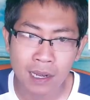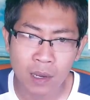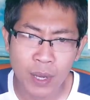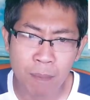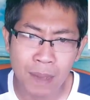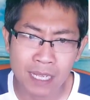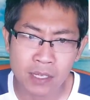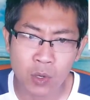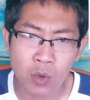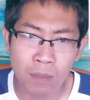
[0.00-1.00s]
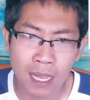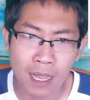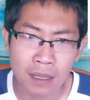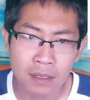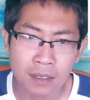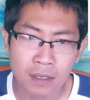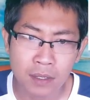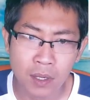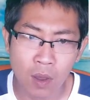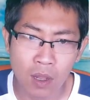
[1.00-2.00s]
แล้วได้ปลาชโดมา
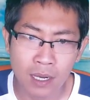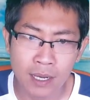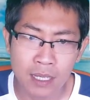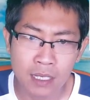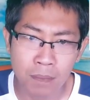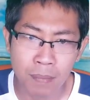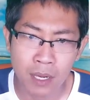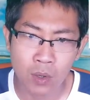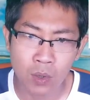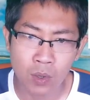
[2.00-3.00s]
น้องเลยได้ชื่อปลาโด